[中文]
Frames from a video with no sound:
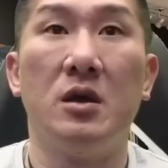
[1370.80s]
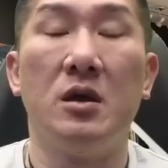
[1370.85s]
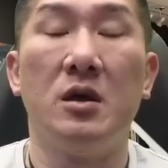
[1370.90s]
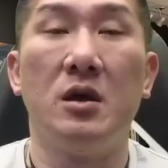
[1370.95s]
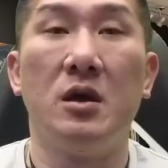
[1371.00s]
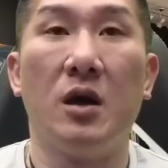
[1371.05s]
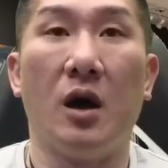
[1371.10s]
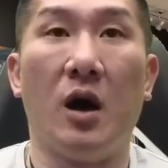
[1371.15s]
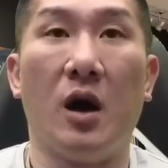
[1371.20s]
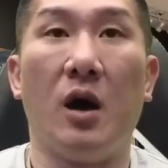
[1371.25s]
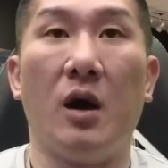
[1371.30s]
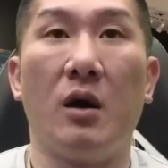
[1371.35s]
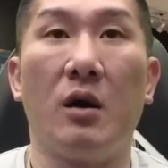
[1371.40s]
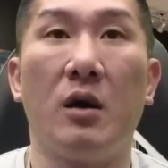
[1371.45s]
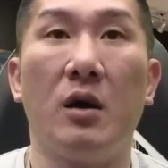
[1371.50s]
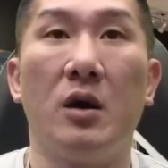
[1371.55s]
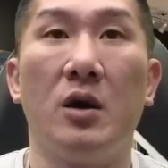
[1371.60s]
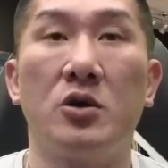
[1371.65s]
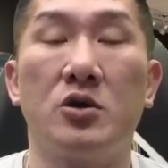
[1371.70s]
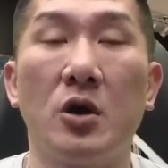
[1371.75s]

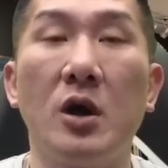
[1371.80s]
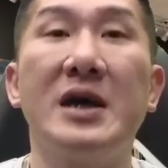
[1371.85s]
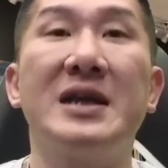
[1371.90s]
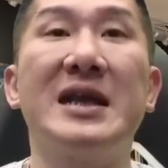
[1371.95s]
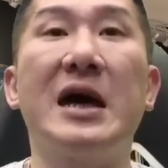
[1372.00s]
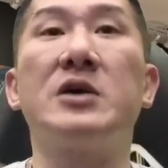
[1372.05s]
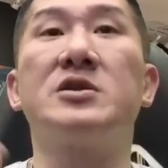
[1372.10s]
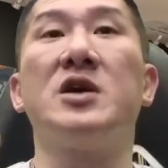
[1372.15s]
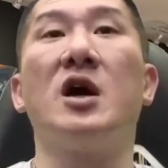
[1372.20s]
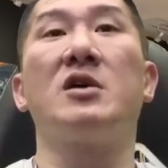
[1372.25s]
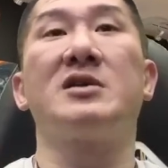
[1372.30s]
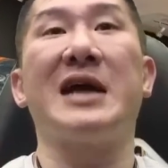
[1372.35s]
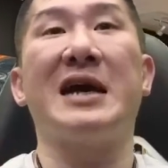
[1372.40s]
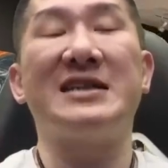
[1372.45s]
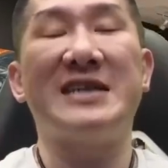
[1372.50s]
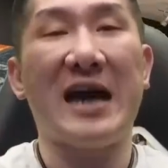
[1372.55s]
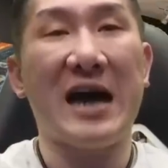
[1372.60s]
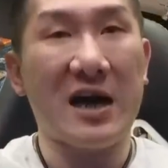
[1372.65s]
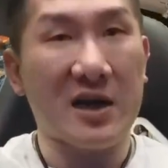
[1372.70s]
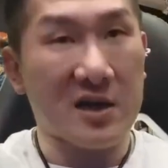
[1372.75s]
哦，所以到时候大
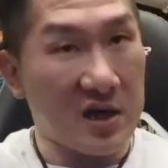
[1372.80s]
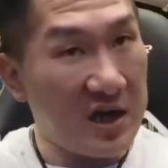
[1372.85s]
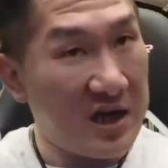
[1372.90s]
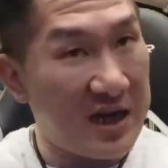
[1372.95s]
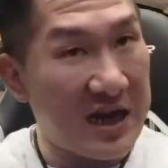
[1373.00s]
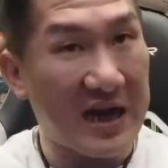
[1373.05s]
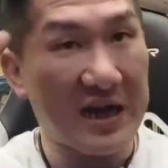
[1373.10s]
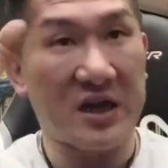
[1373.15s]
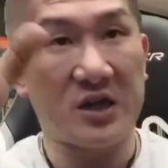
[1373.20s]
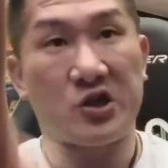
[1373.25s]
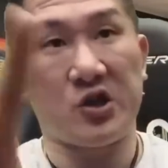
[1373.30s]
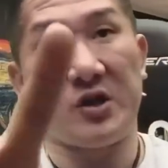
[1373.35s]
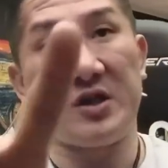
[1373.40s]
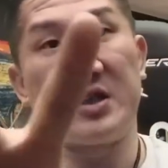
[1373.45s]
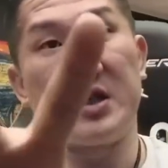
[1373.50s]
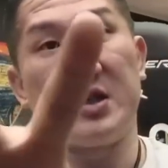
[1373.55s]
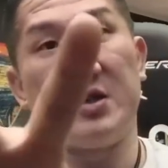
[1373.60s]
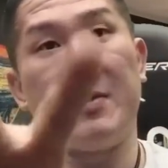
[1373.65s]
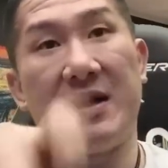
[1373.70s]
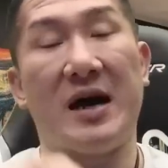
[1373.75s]
家可以两个选
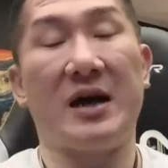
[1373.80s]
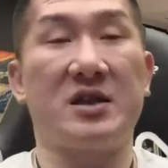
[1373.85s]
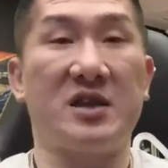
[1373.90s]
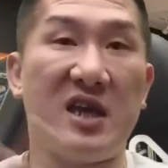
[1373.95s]
择嘛。